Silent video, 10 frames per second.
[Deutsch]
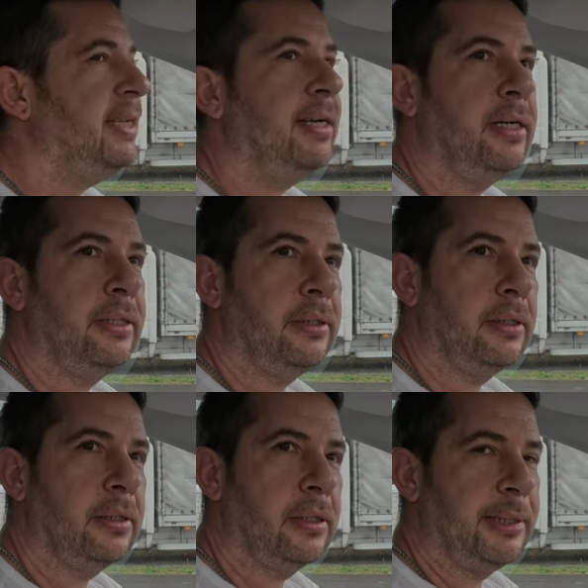Jahren.
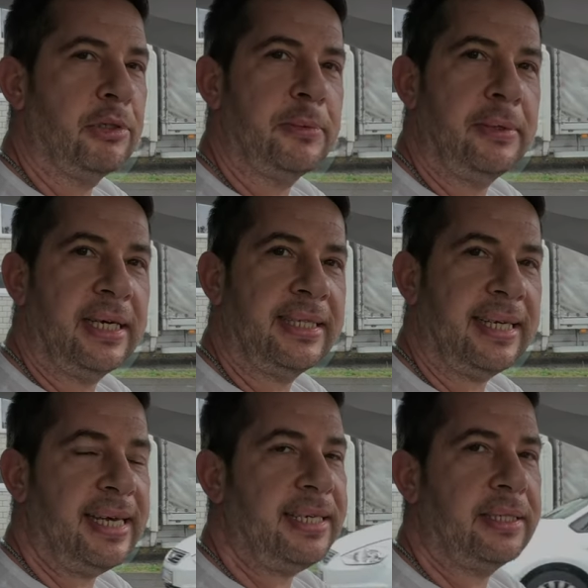Ich muss mir da jetzt
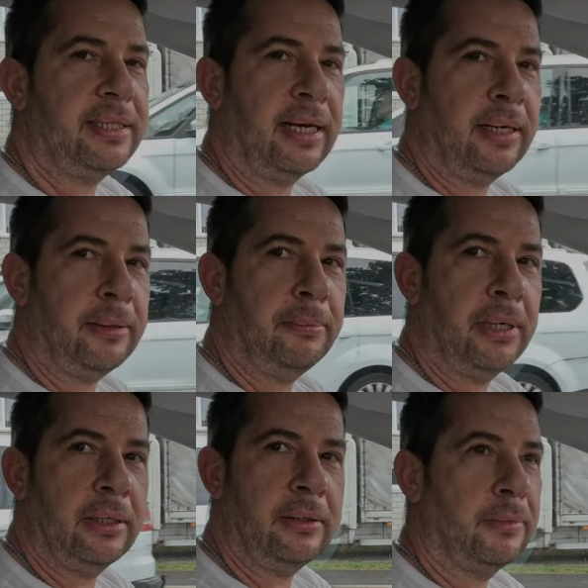echt Gedanken
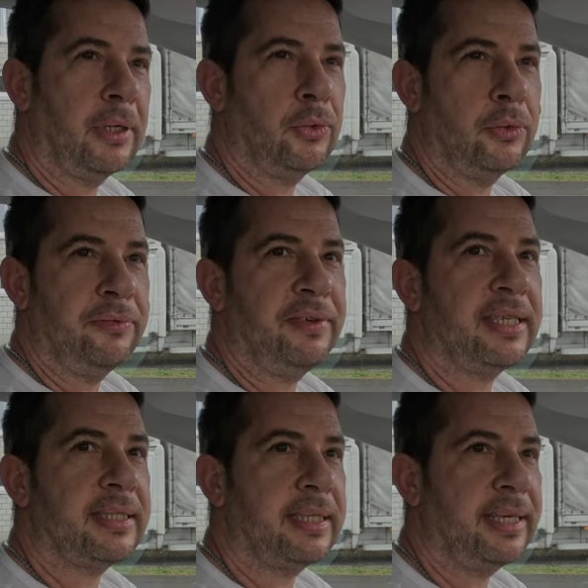machen. Mal gucken,
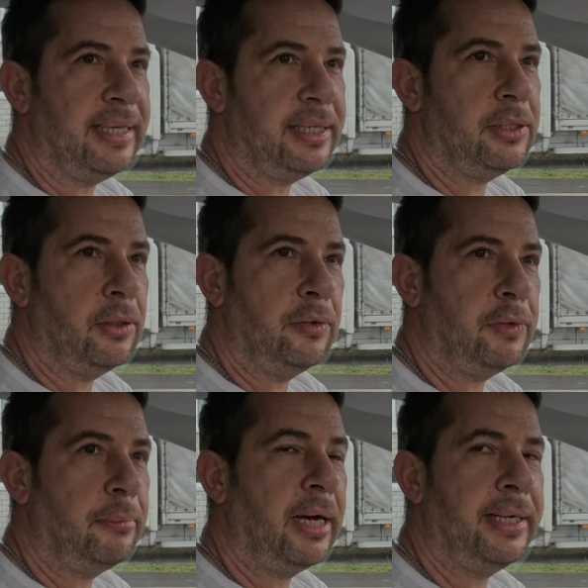was kriege ich noch
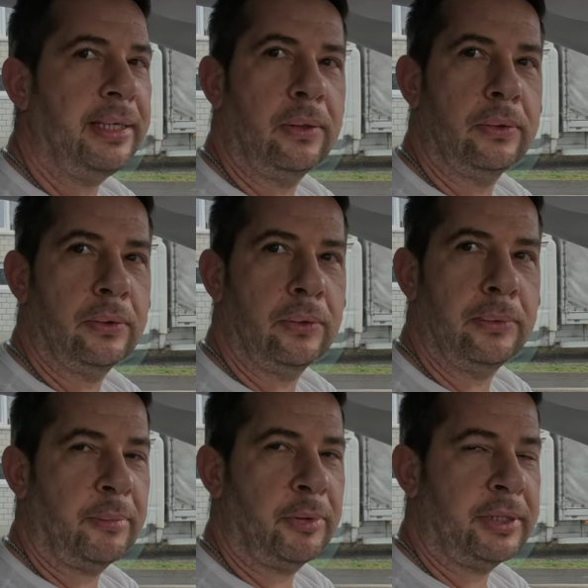für mein Auto.
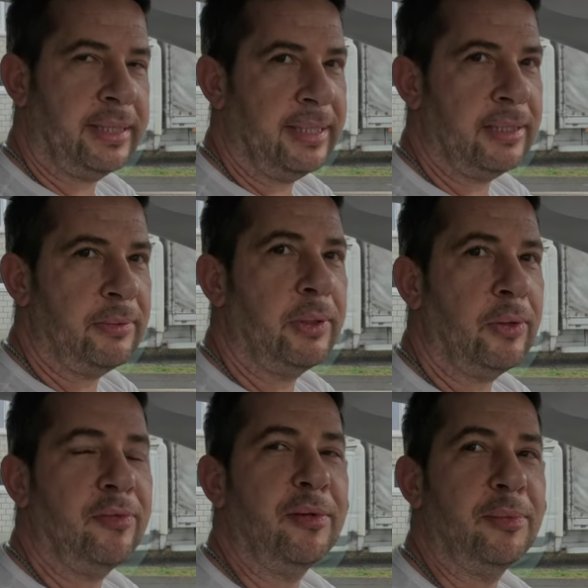Aber ich denke, es wird
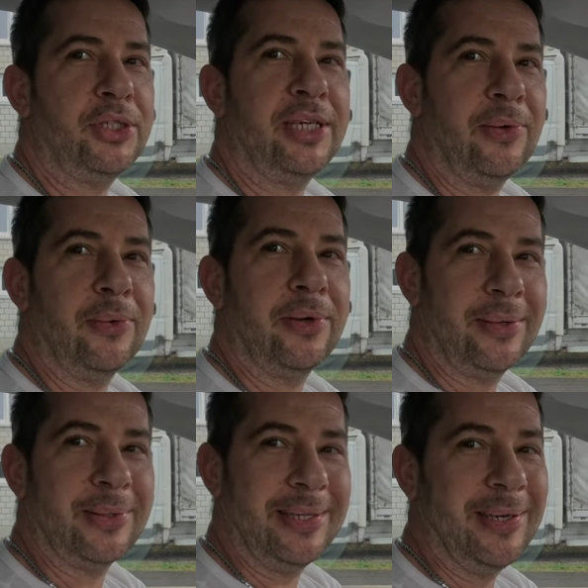auf eine Bestellung
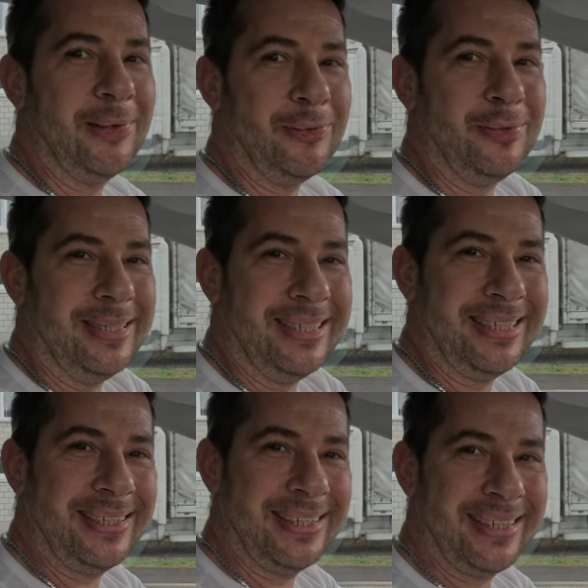rauslaufen.
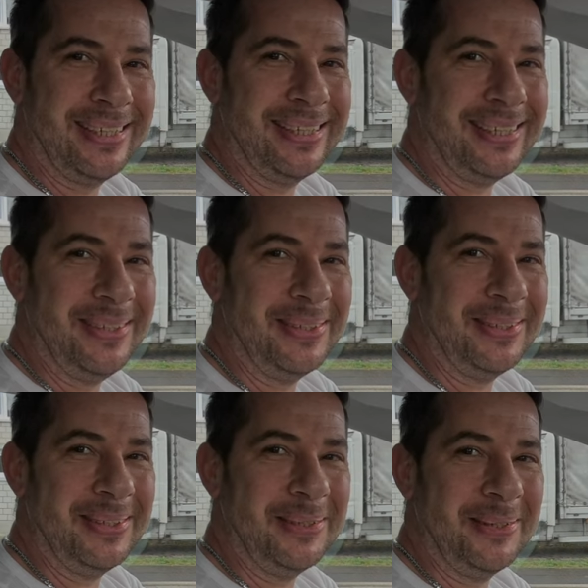Ja, das gibt Punkte.
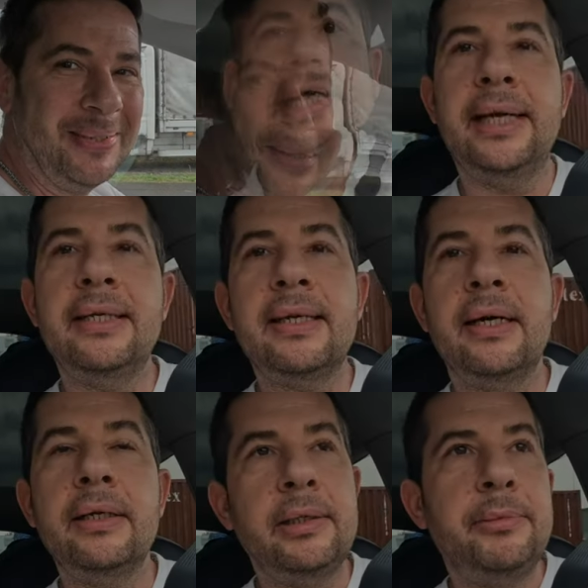Eine
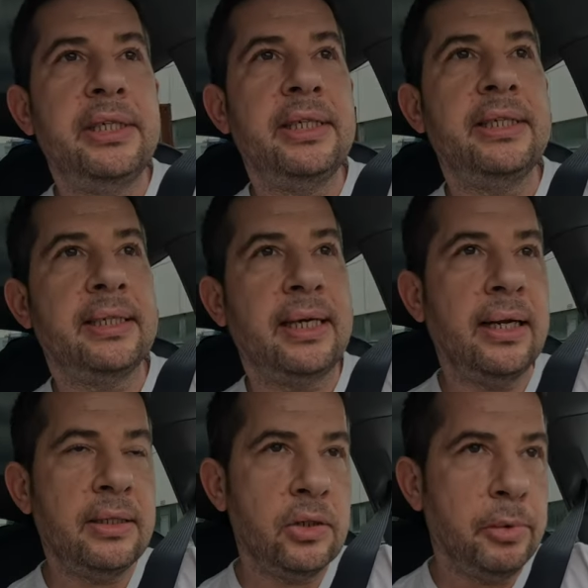Sache, die mich nicht
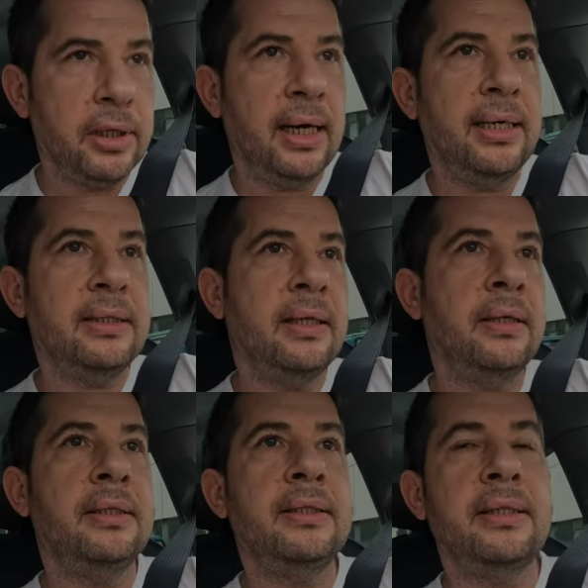ganz so
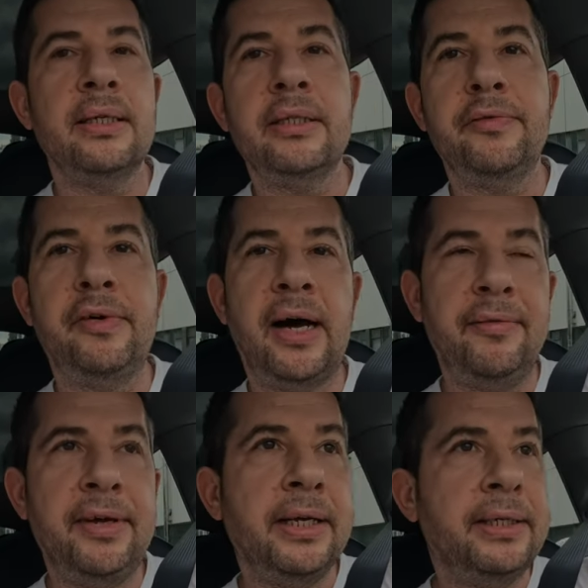begeistert, ist das
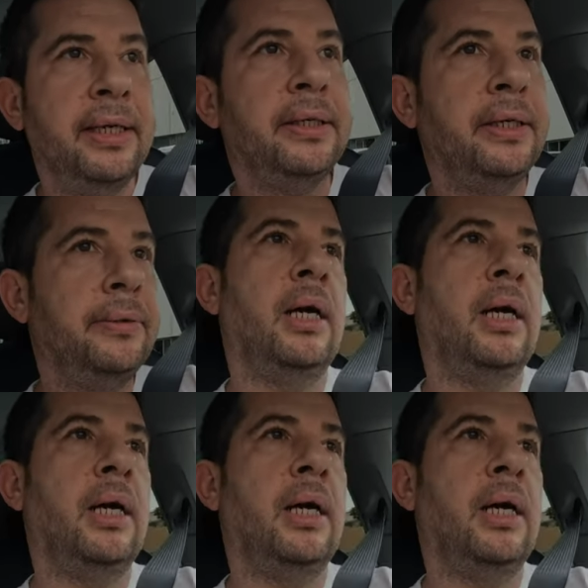Fahrwerk hier drin.